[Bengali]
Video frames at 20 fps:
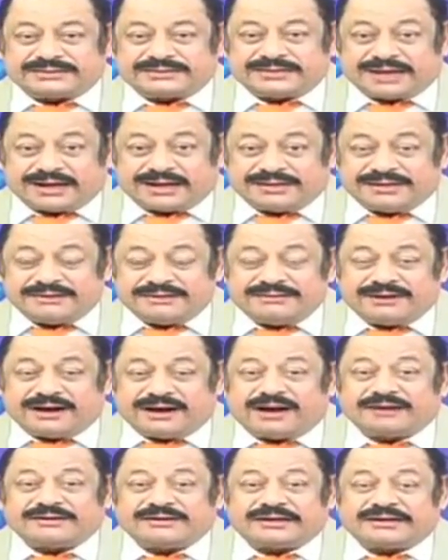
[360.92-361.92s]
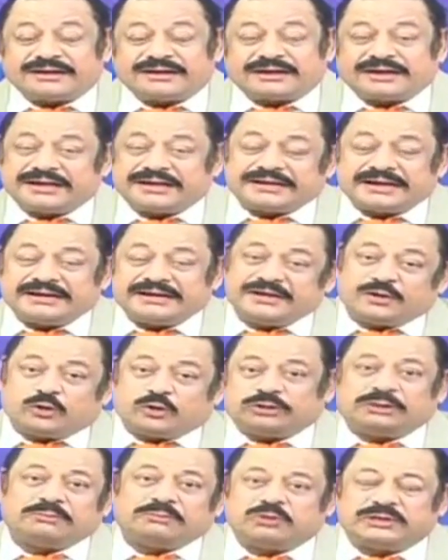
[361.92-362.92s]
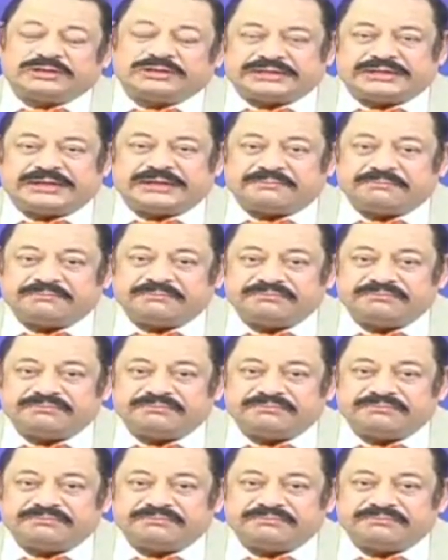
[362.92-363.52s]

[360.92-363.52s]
সাডেন হার্ট অ্যাটাক এটা নিয়ে কথা বলেছিলাম